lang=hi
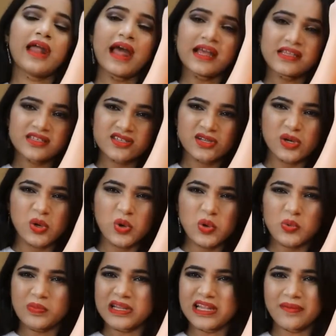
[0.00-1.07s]
राइज लो
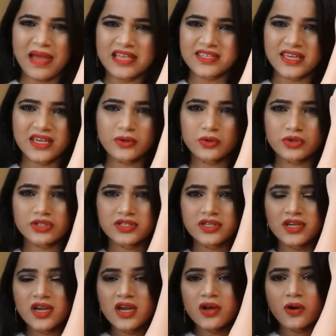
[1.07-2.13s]
मतलब ऐसे ही कुछ
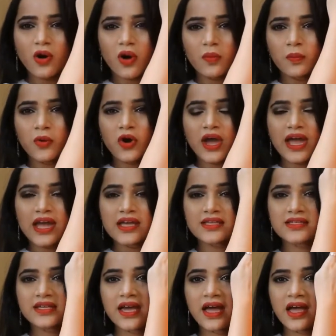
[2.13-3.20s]
कॉम्बो है
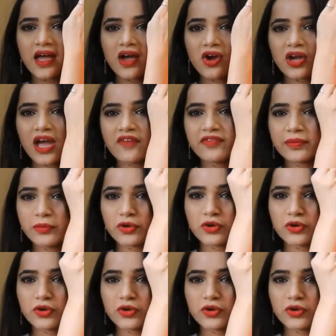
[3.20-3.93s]
इसका और काफ़ी